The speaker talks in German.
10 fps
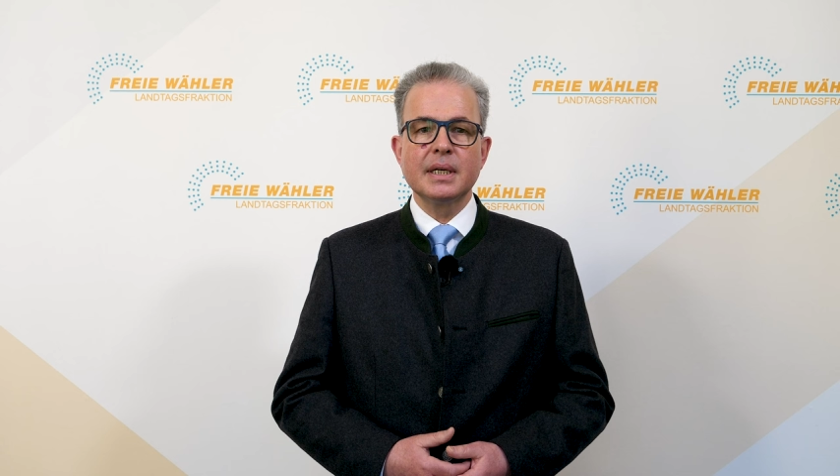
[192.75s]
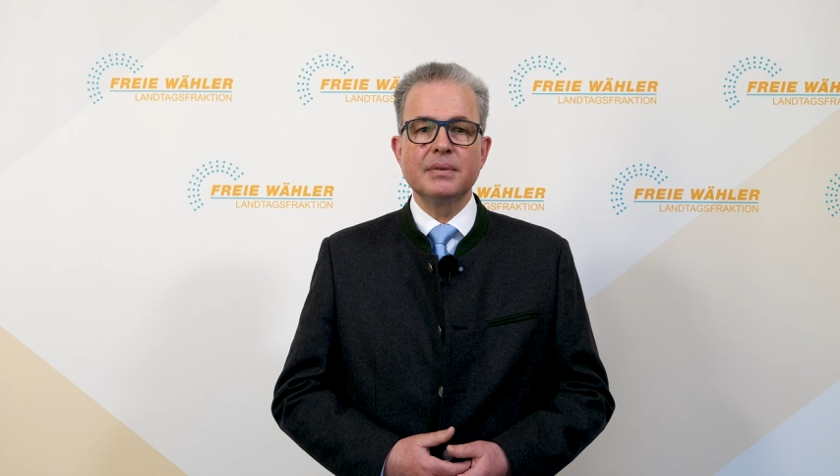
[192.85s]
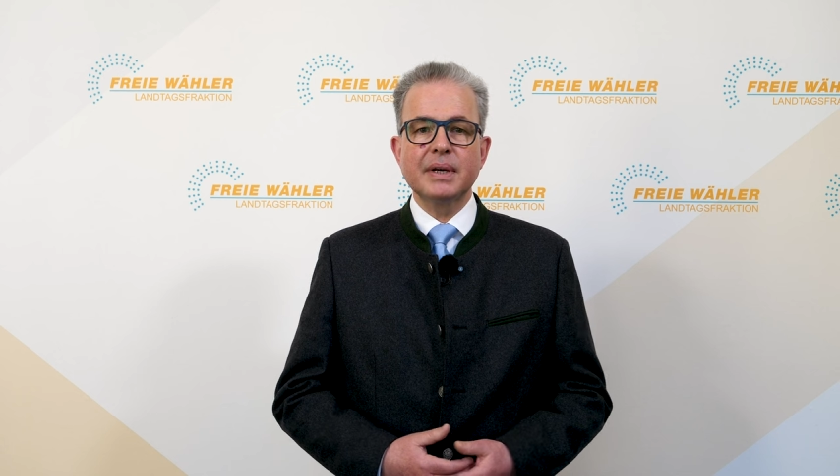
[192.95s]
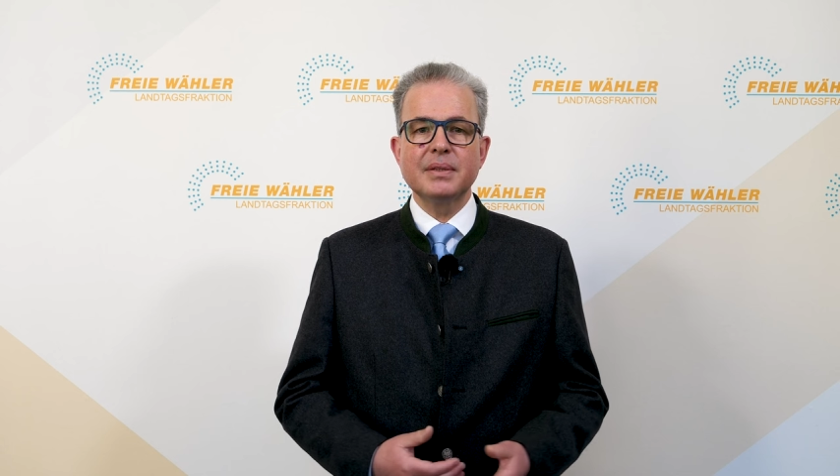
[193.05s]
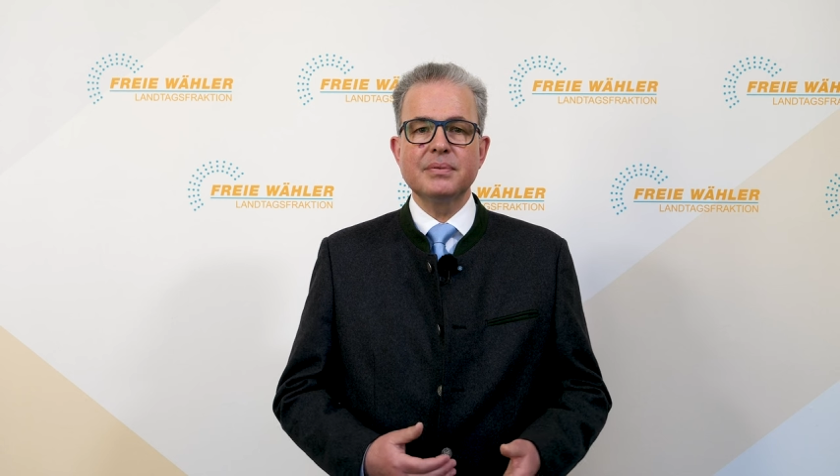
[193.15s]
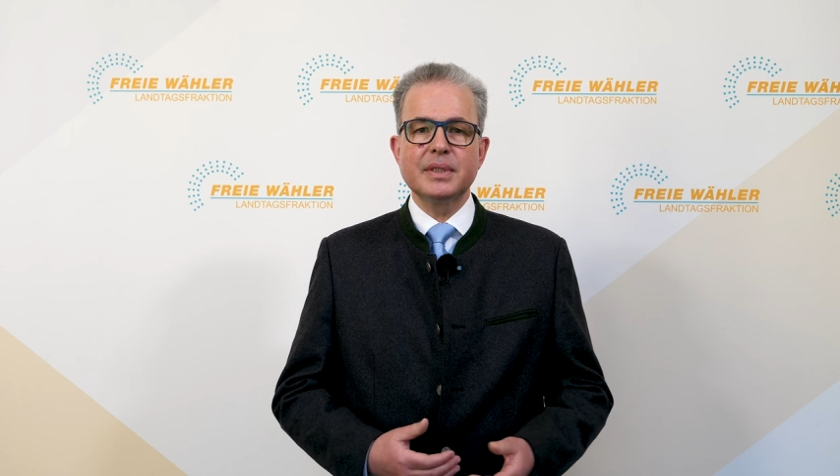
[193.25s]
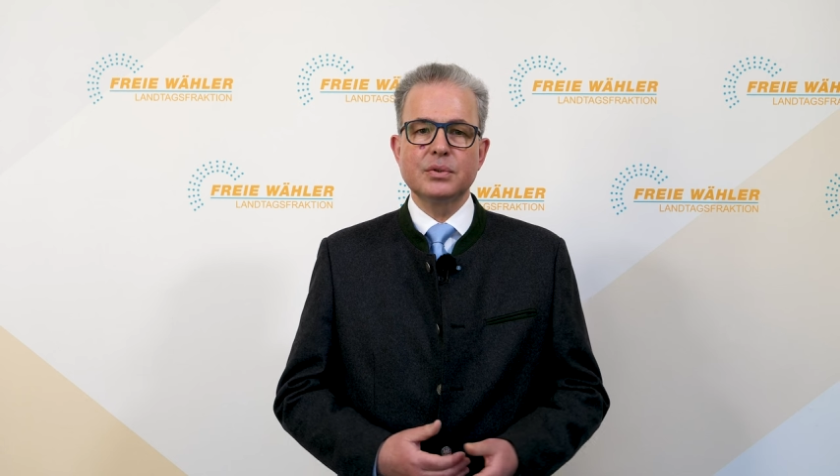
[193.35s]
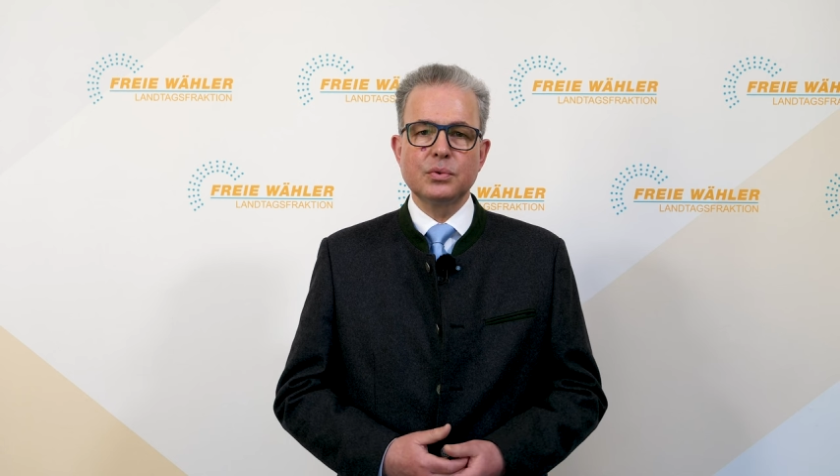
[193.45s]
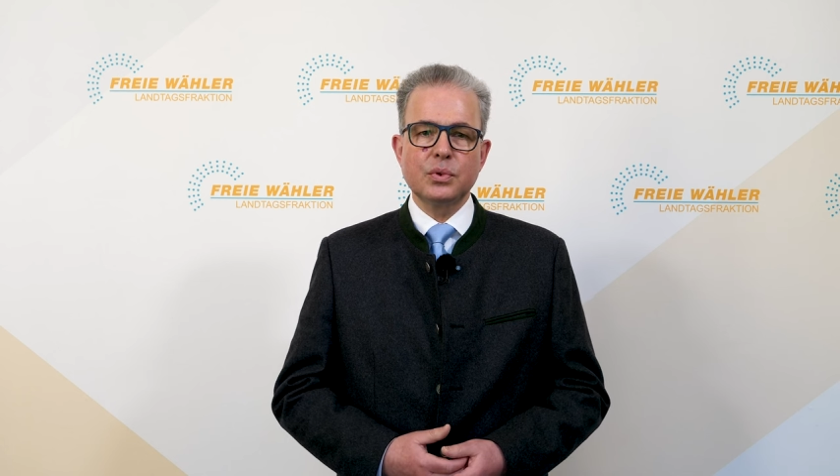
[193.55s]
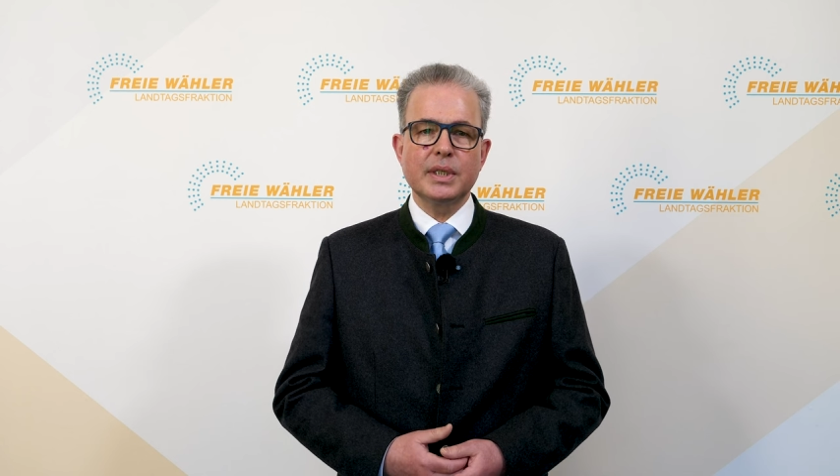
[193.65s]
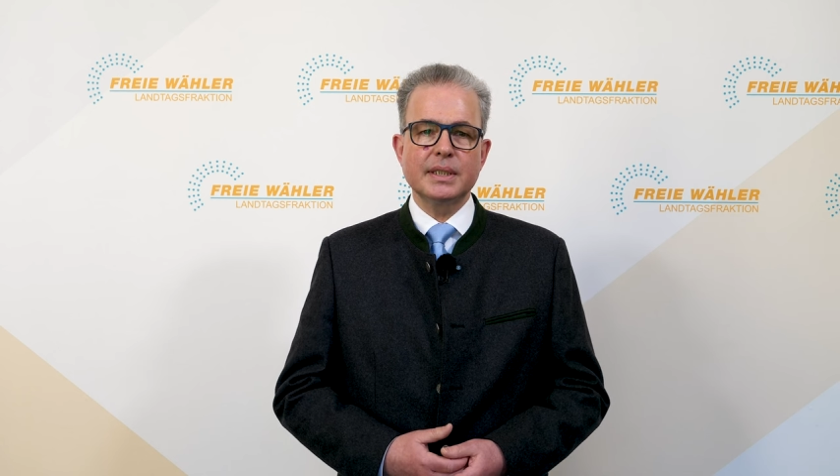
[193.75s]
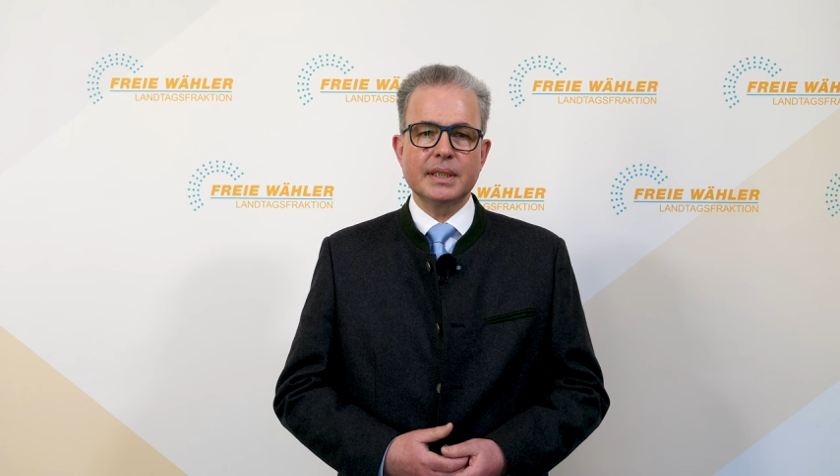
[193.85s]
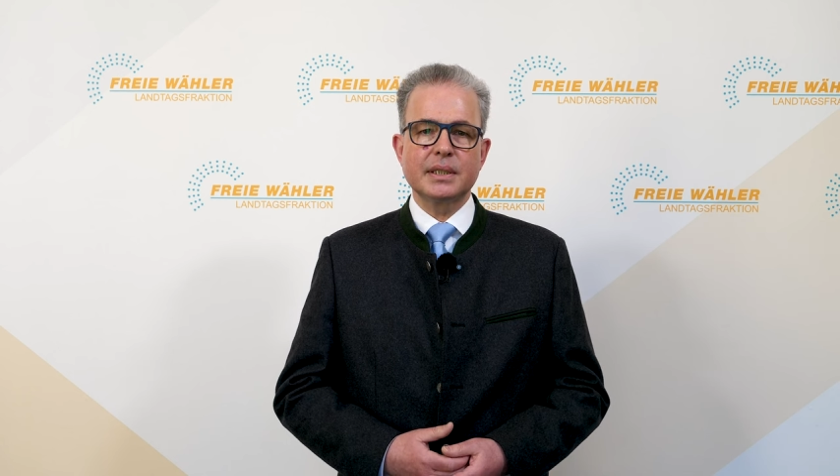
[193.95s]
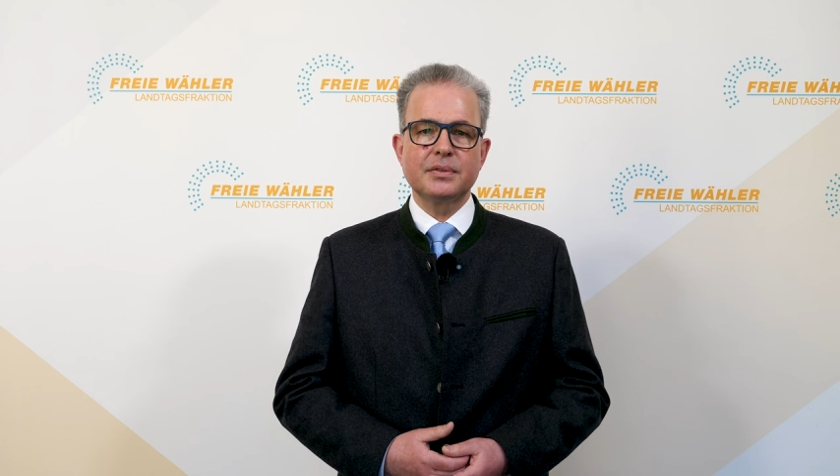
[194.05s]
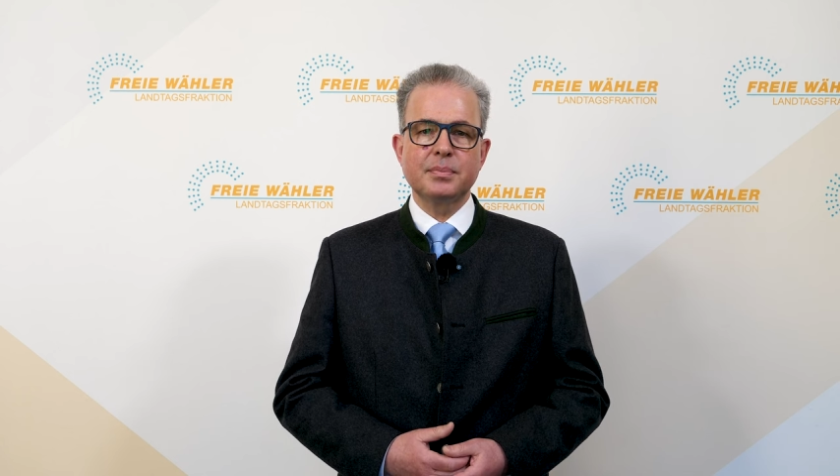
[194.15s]
werden wir nur in
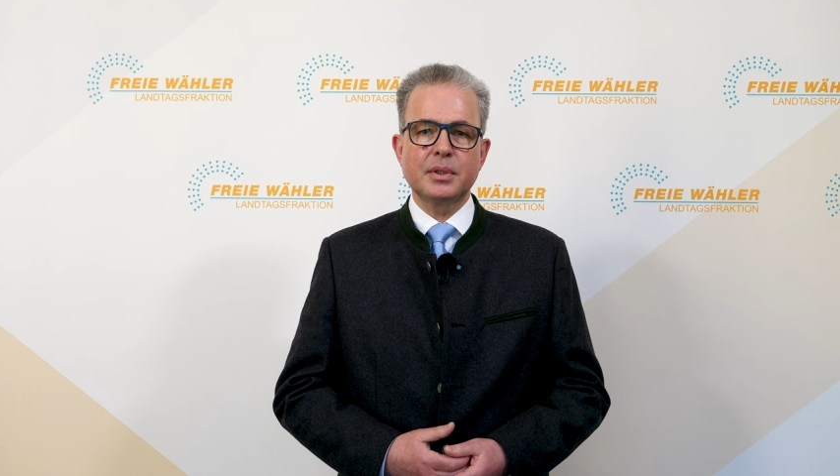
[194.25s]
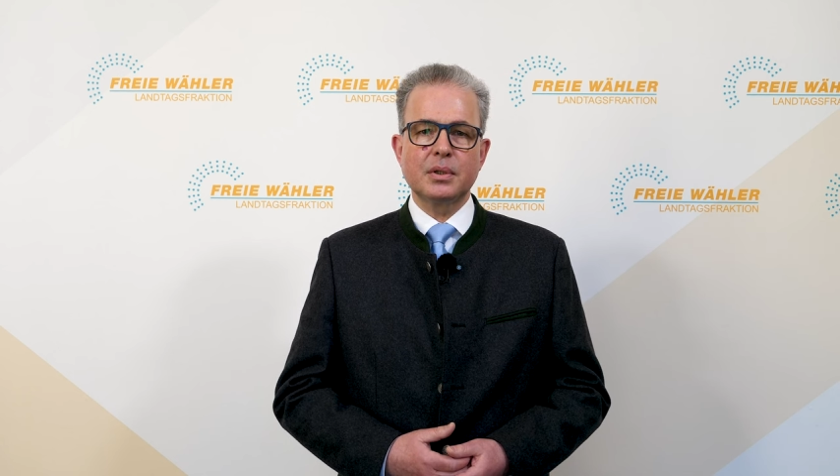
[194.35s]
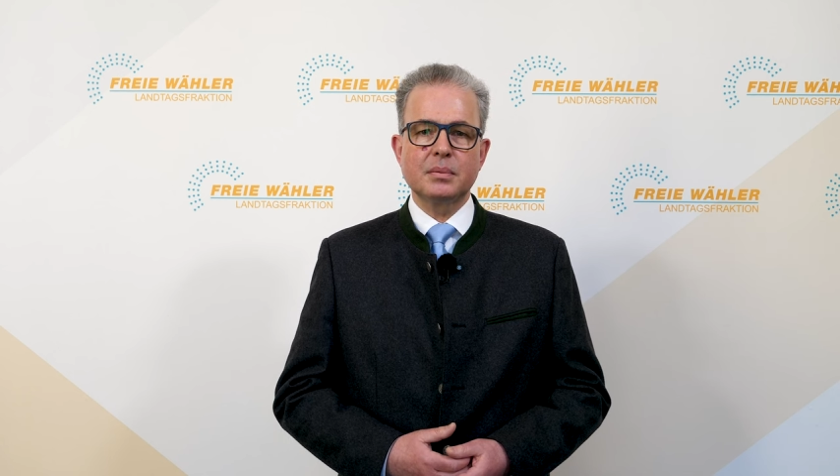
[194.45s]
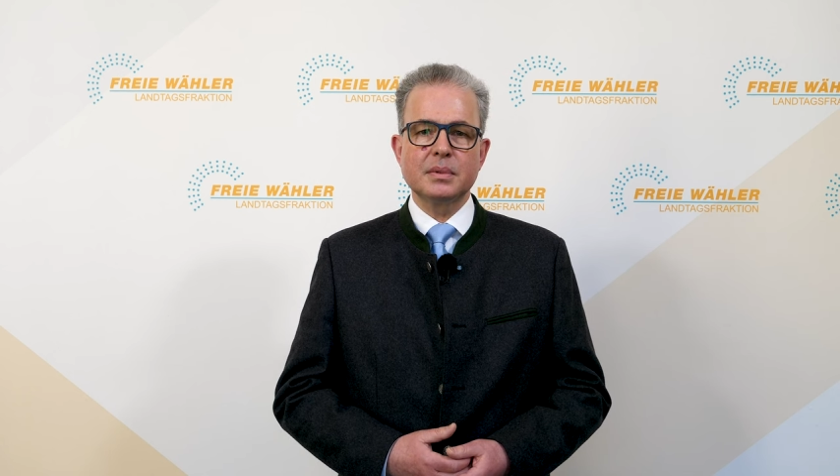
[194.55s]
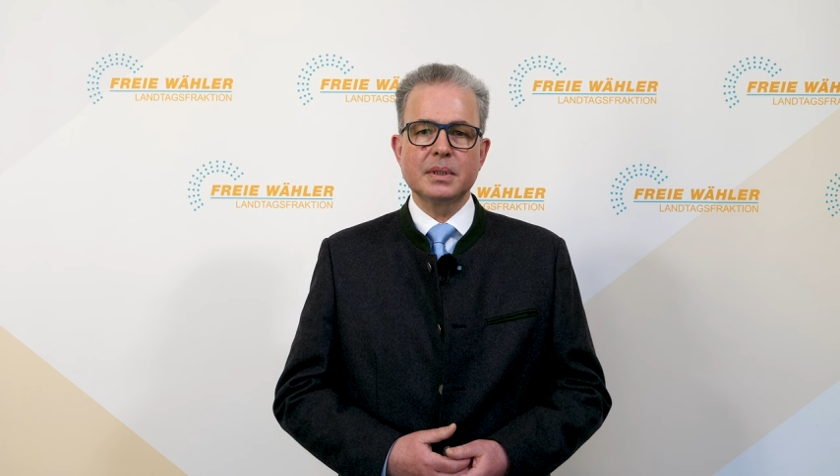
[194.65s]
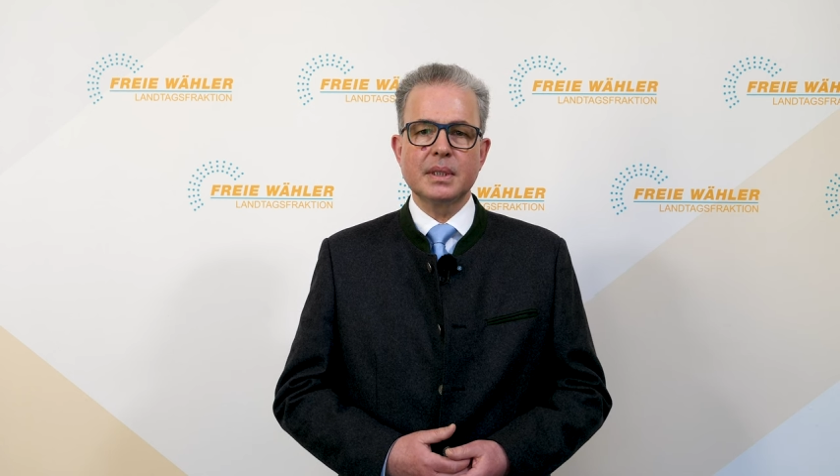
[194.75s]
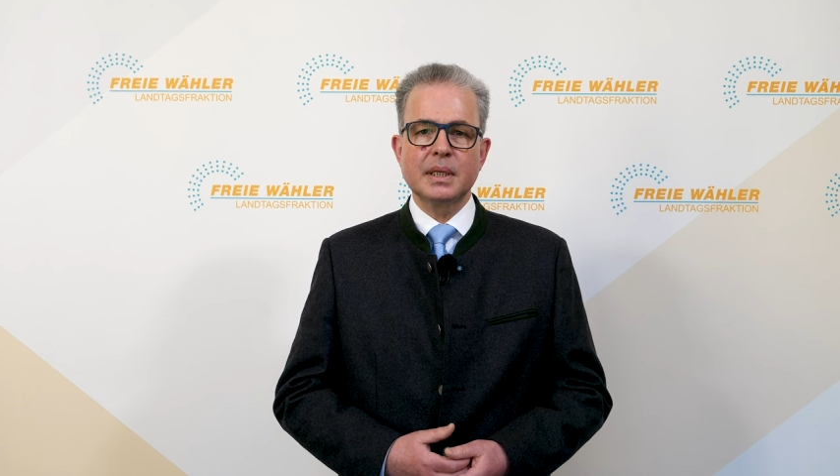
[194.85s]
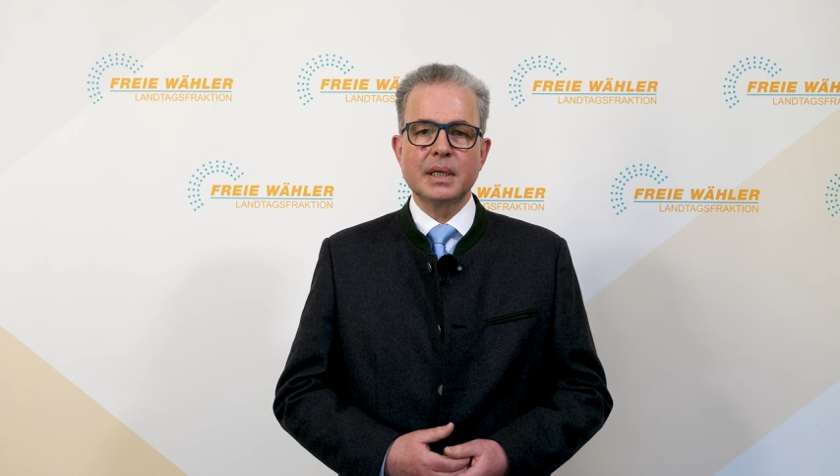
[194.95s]
den Griff bekommen,